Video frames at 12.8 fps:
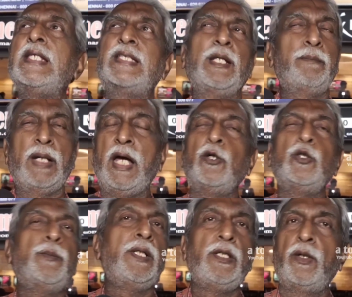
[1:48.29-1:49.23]
சார்
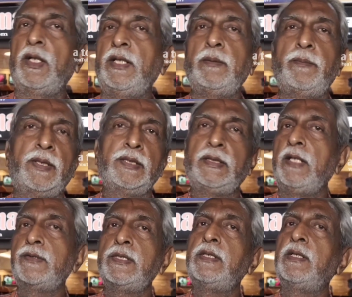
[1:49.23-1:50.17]
பாகுபலியோட இந்த படத்தை
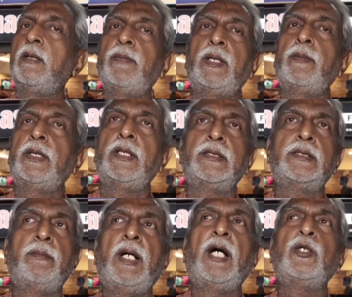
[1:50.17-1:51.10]
தயவு செஞ்சு கம்பேர் பண்ணாதீங்க
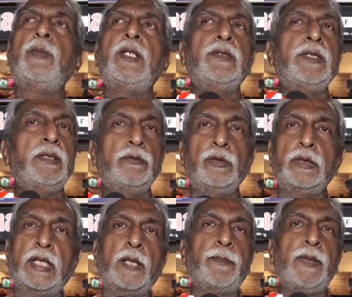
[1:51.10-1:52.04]
சார் பாகுபலி வந்து அது ஒரு
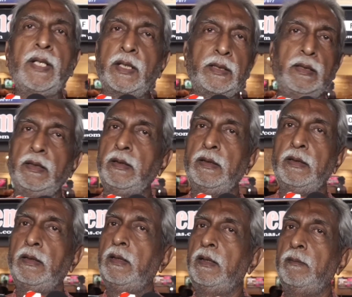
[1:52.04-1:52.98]
கற்பனை கதை
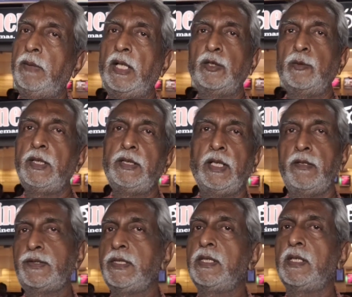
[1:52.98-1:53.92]
பாகுபலி
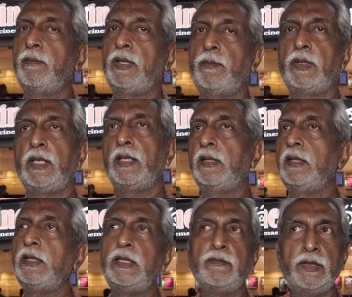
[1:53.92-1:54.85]
தயவு செஞ்சு கம்பேர் பண்ணாதீங்க
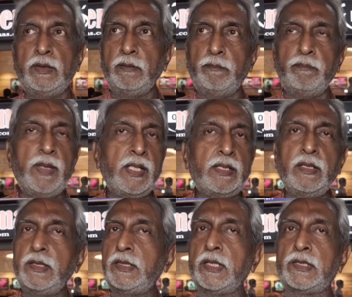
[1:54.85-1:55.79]
இது வந்து
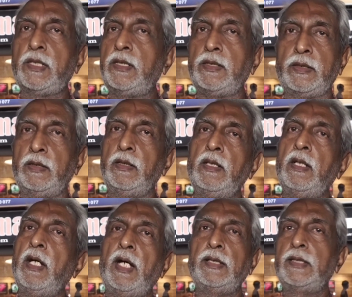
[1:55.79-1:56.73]
மேக்கிங் இஸ் எக்ஸலண்ட்
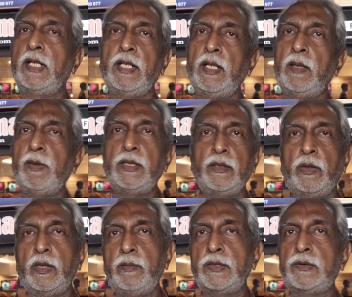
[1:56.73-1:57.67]
அதில் தான் நம்ம எந்த
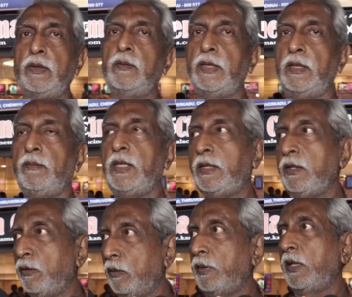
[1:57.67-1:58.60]
குறையுமே சொல்ல முடியாது
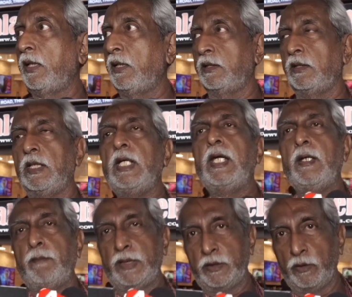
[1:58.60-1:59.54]
மேக்கிங் ரொம்ப நல்லா இருக்குது
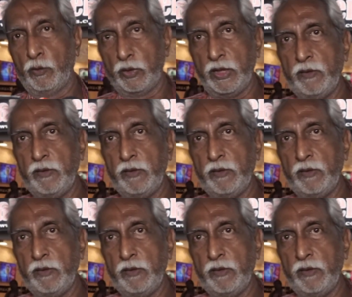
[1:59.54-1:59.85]
பட் ஒரே